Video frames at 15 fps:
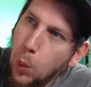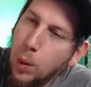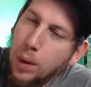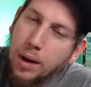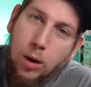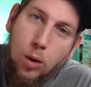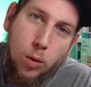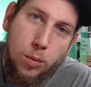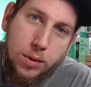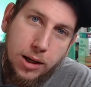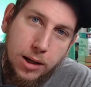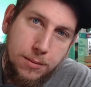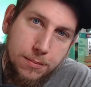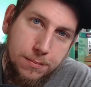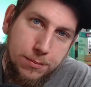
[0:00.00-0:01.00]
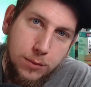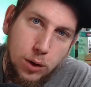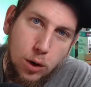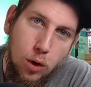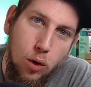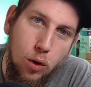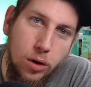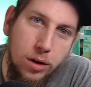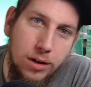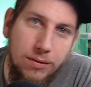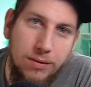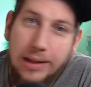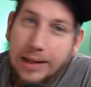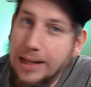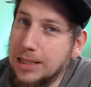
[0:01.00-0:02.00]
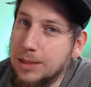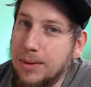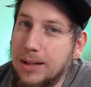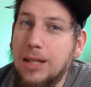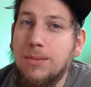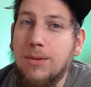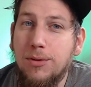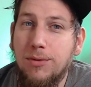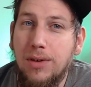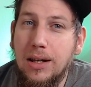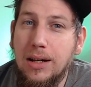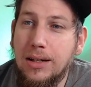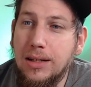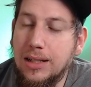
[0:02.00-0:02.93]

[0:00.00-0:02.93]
nach oben gehen und wird erstmal nicht mehr fallen.